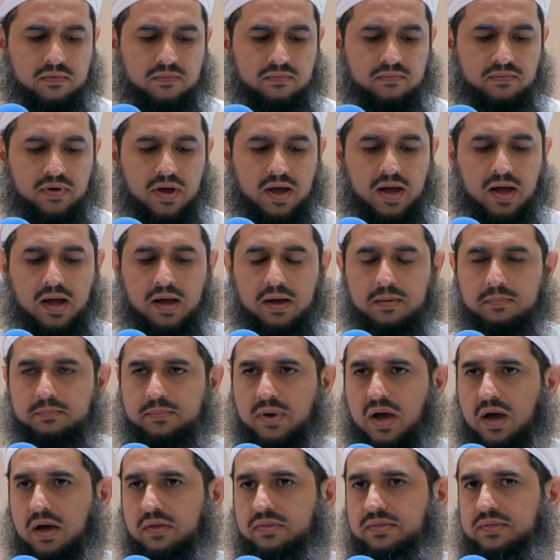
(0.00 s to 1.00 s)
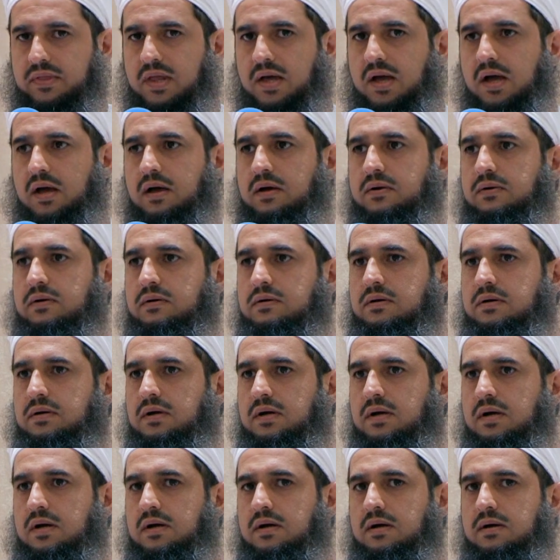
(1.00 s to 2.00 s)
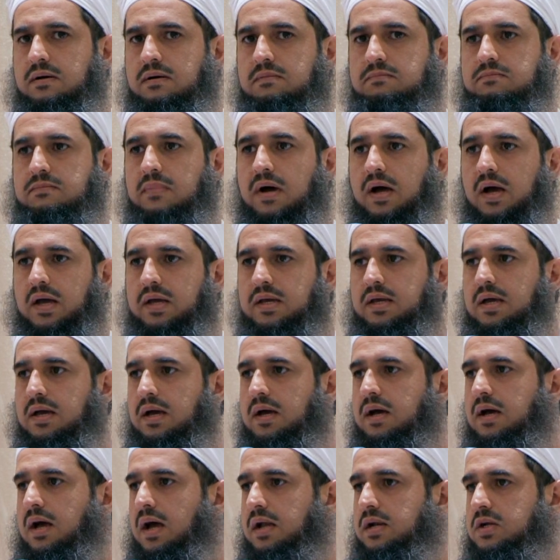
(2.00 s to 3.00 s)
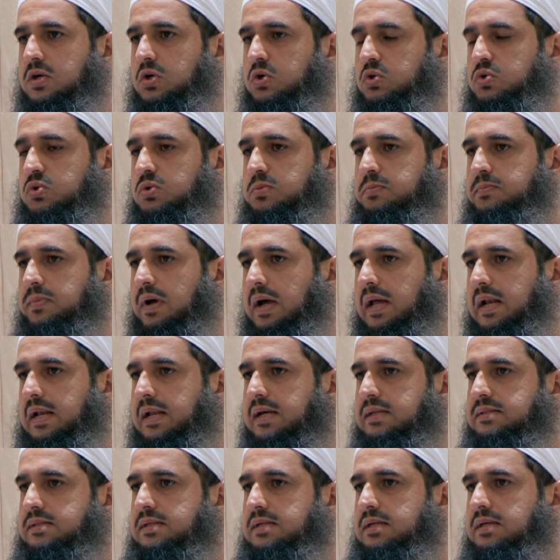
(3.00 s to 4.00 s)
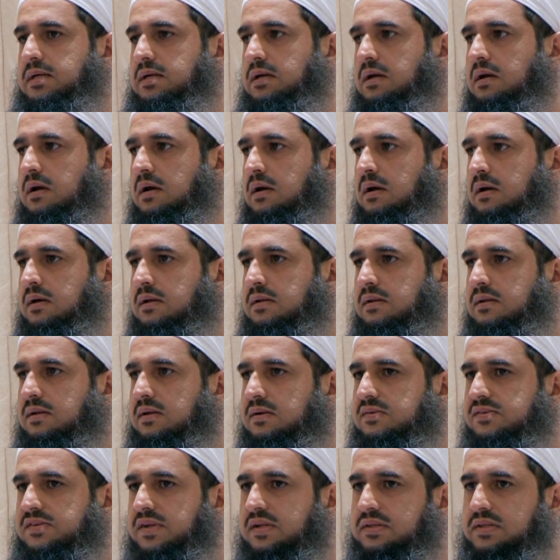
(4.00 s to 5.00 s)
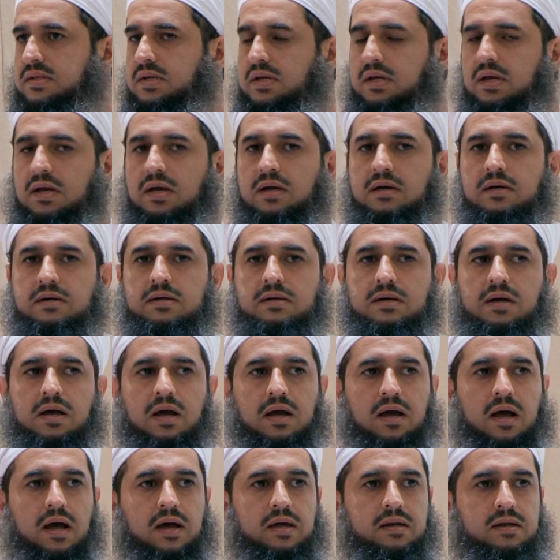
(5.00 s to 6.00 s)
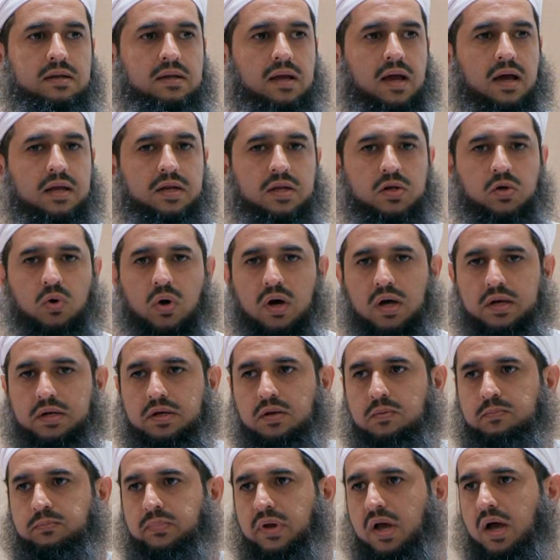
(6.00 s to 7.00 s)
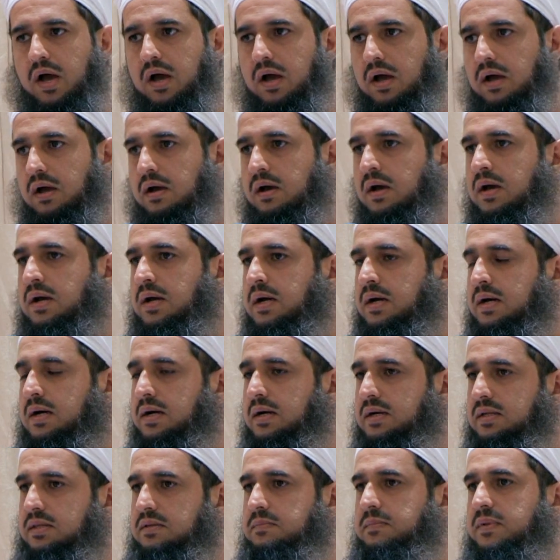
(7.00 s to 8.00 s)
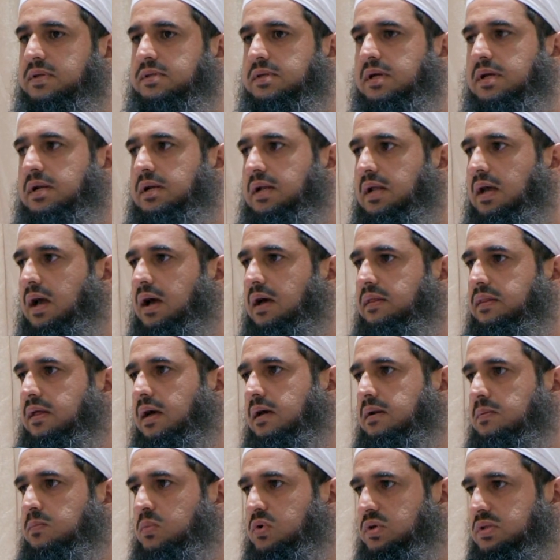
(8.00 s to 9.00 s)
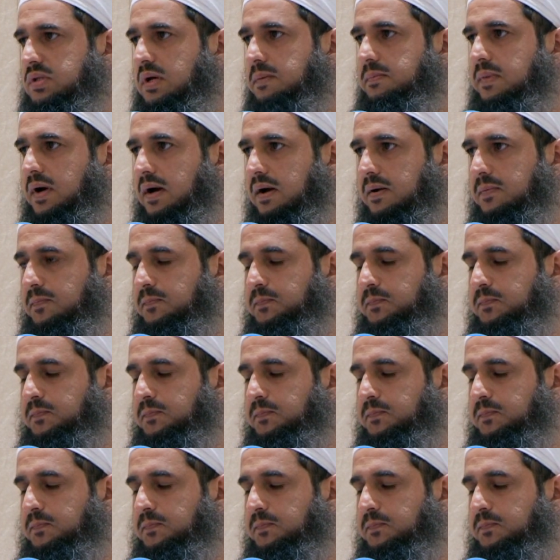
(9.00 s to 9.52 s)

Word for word: فبحثنا آه، ما هي الكتب التي نستطيع أن يعني نقدم بها خدمة لهذا المجتمع